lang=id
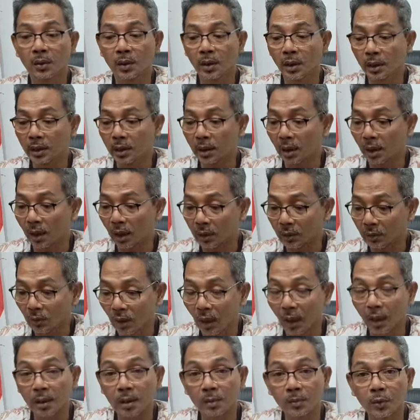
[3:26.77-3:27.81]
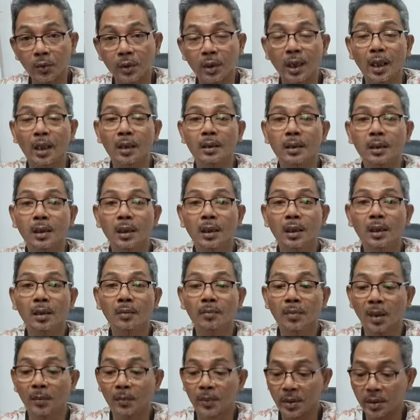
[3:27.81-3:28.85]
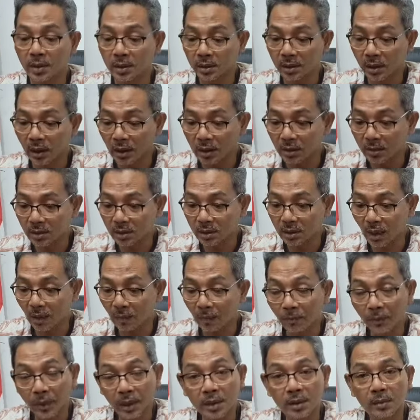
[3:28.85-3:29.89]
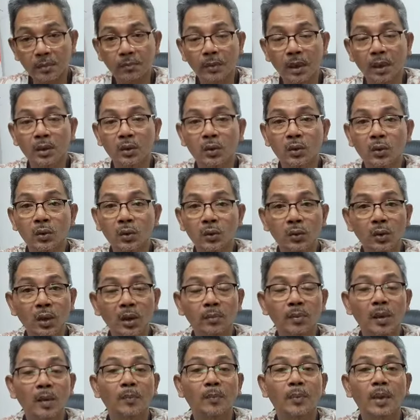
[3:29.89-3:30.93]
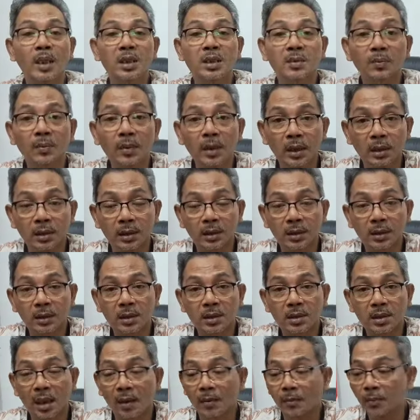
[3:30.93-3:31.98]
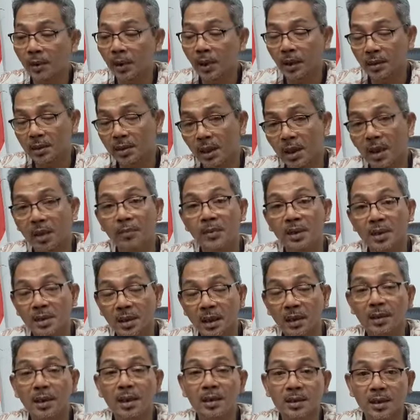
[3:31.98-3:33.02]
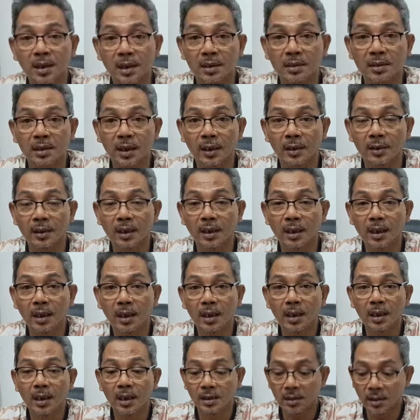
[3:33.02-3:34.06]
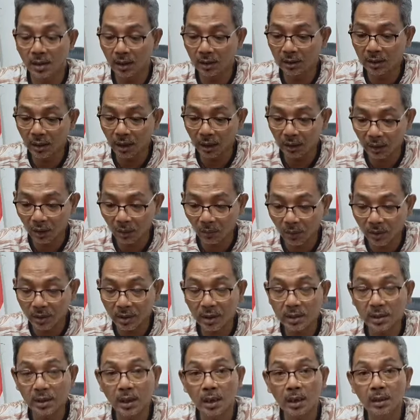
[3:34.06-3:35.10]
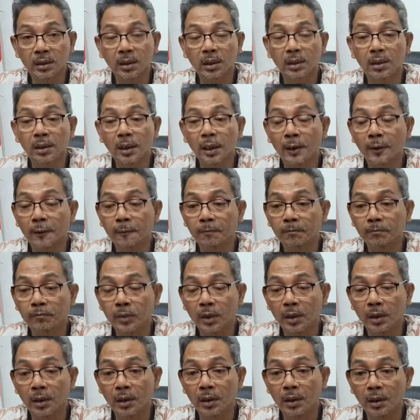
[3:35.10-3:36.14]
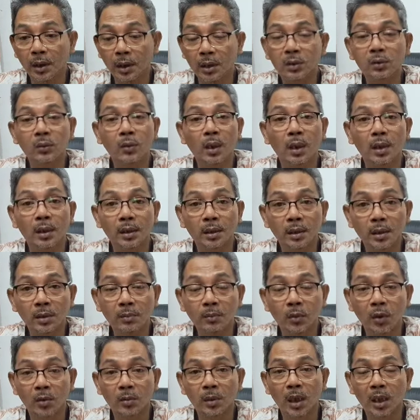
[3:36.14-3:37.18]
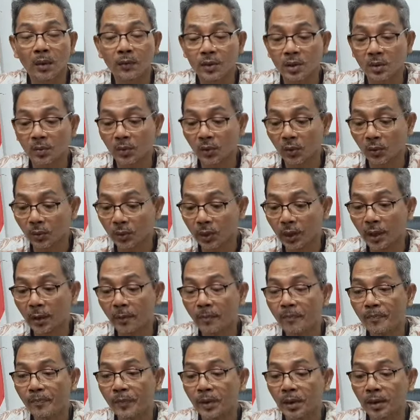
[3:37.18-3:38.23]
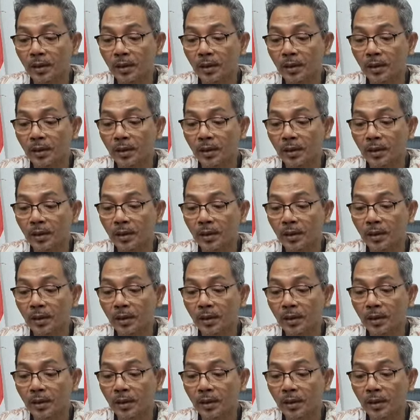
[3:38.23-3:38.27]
Oleh karena itulah kemudian Pak Presiden sampai sempat nunggu 15 menit sampai acara misalnya selesai. Saya tidak tahu persis ya tentang e, ritual ini, mohon maaf sebelumnya.